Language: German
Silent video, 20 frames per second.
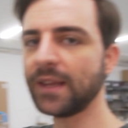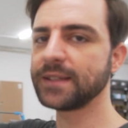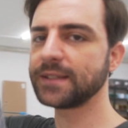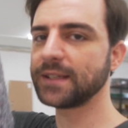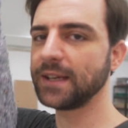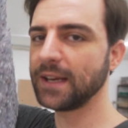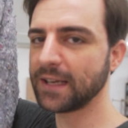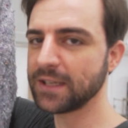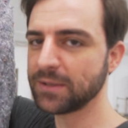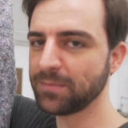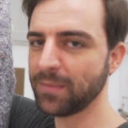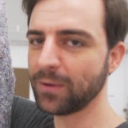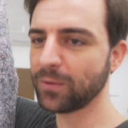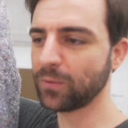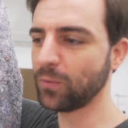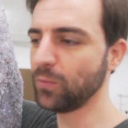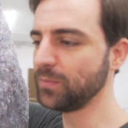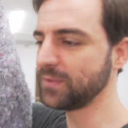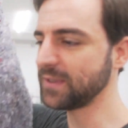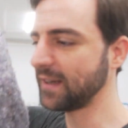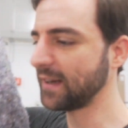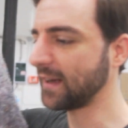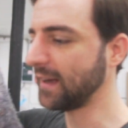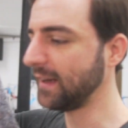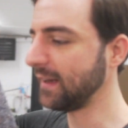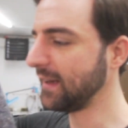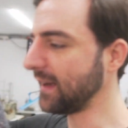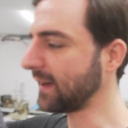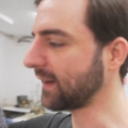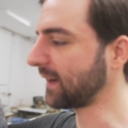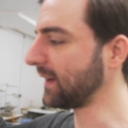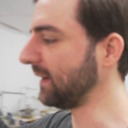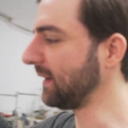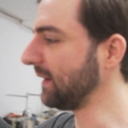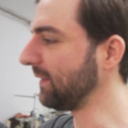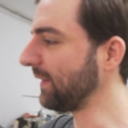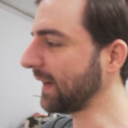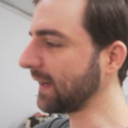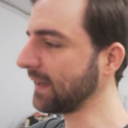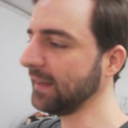Jetzt lege ich mal Ruben seine geile Jacke
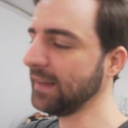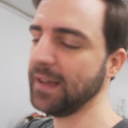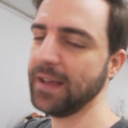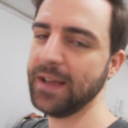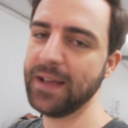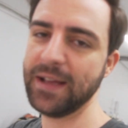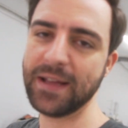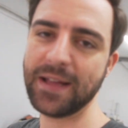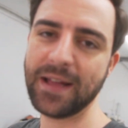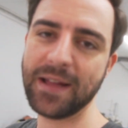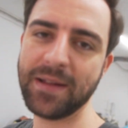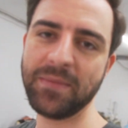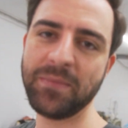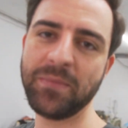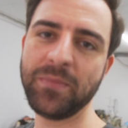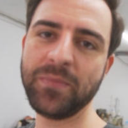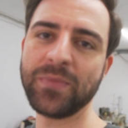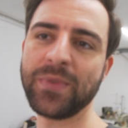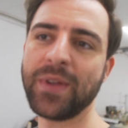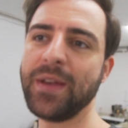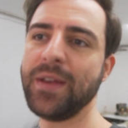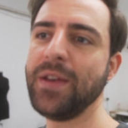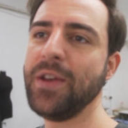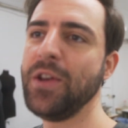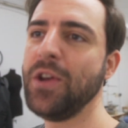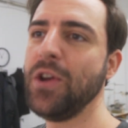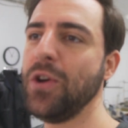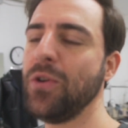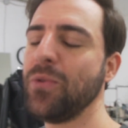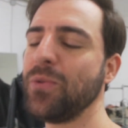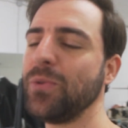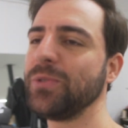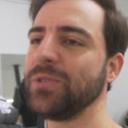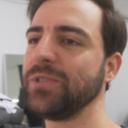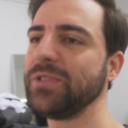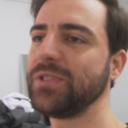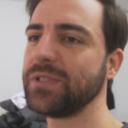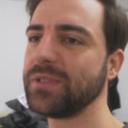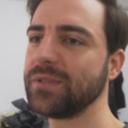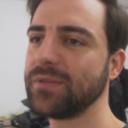hier weg. Ähm,
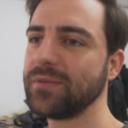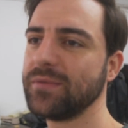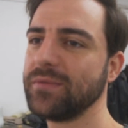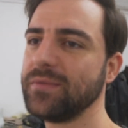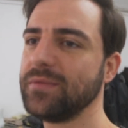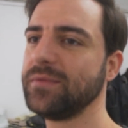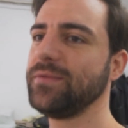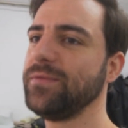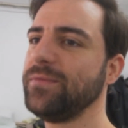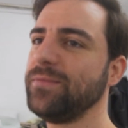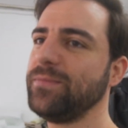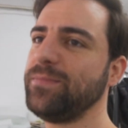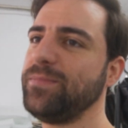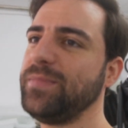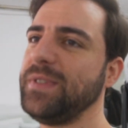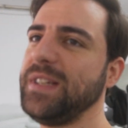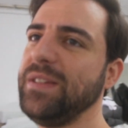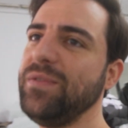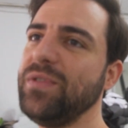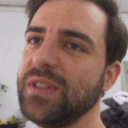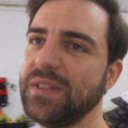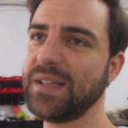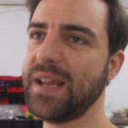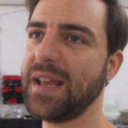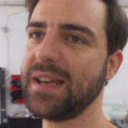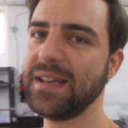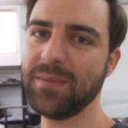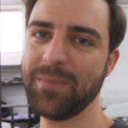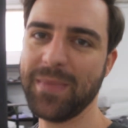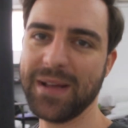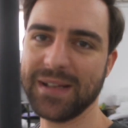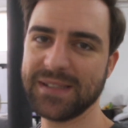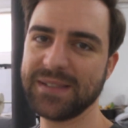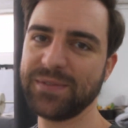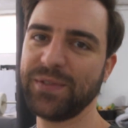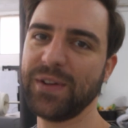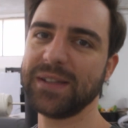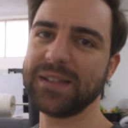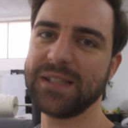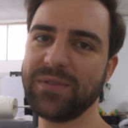und die wird Ende März
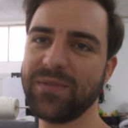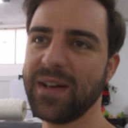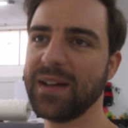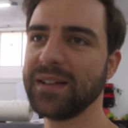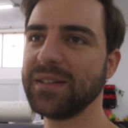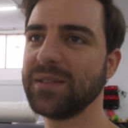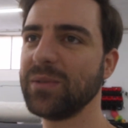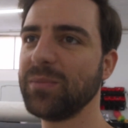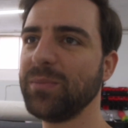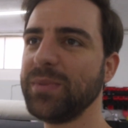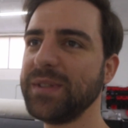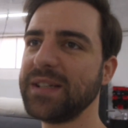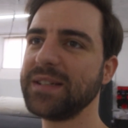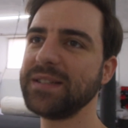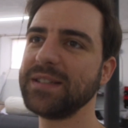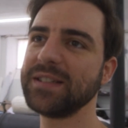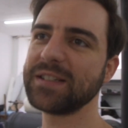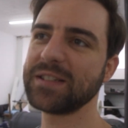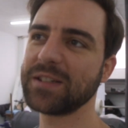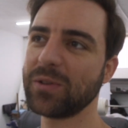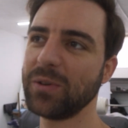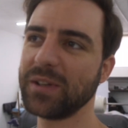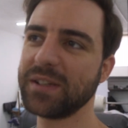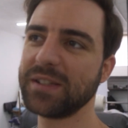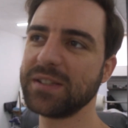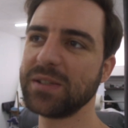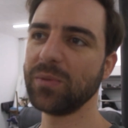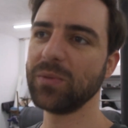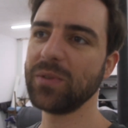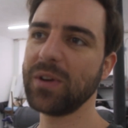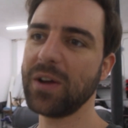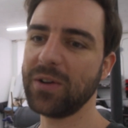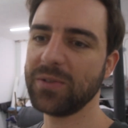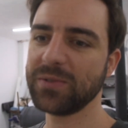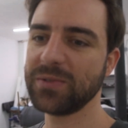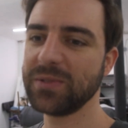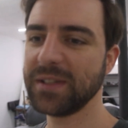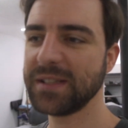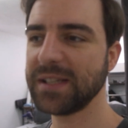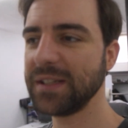fertig werden und bis dahin diese Kollektion
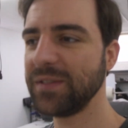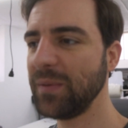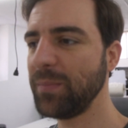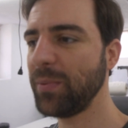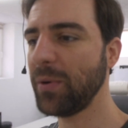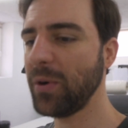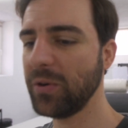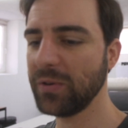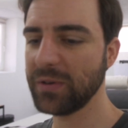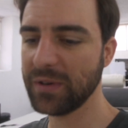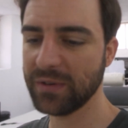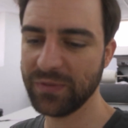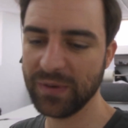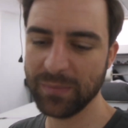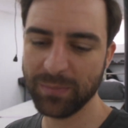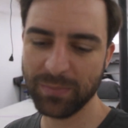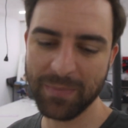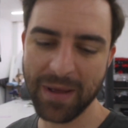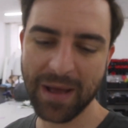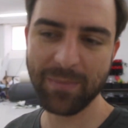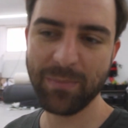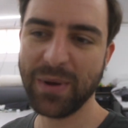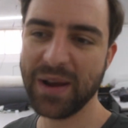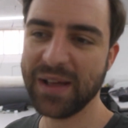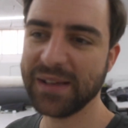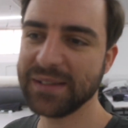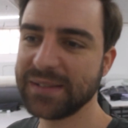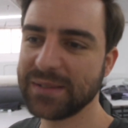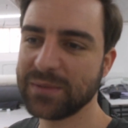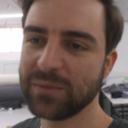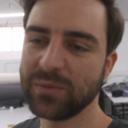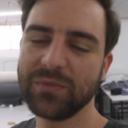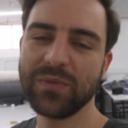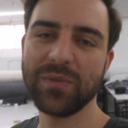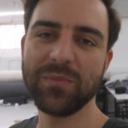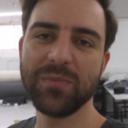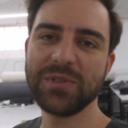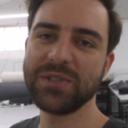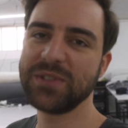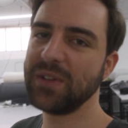raus. Und das heißt, wir brauchen irgendwie mehr Platz und wir
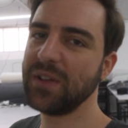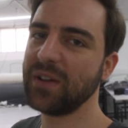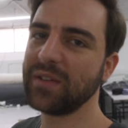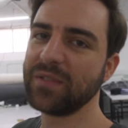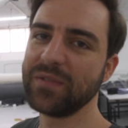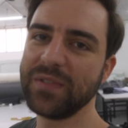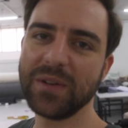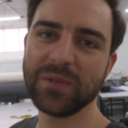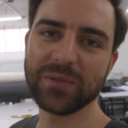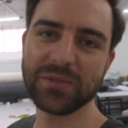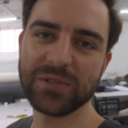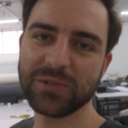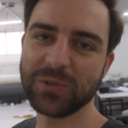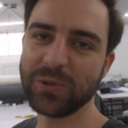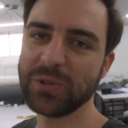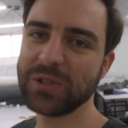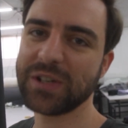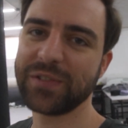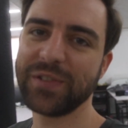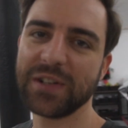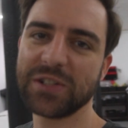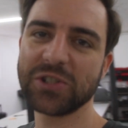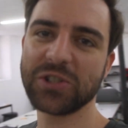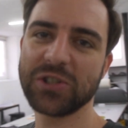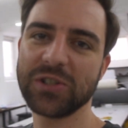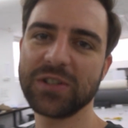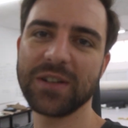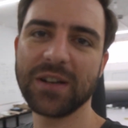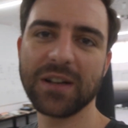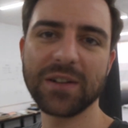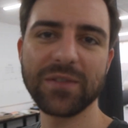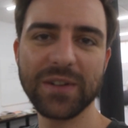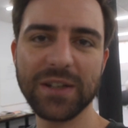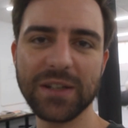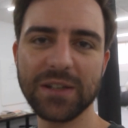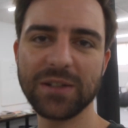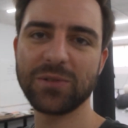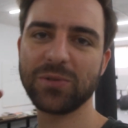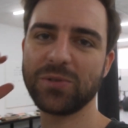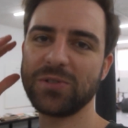müssen irgendwie uns durchquetschen,
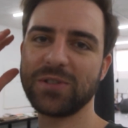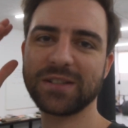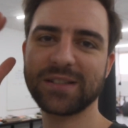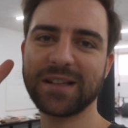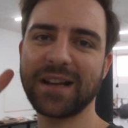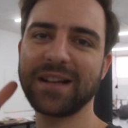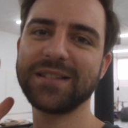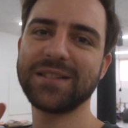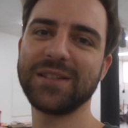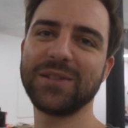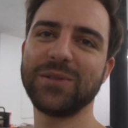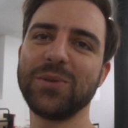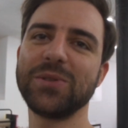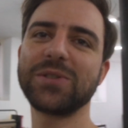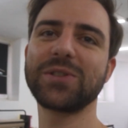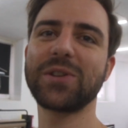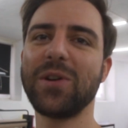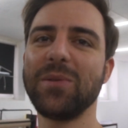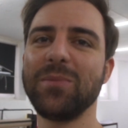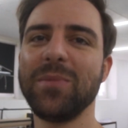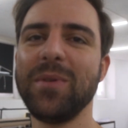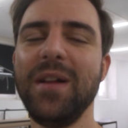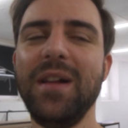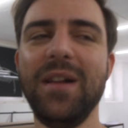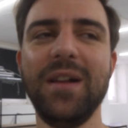irgendwie durch das Ganze durchkommen.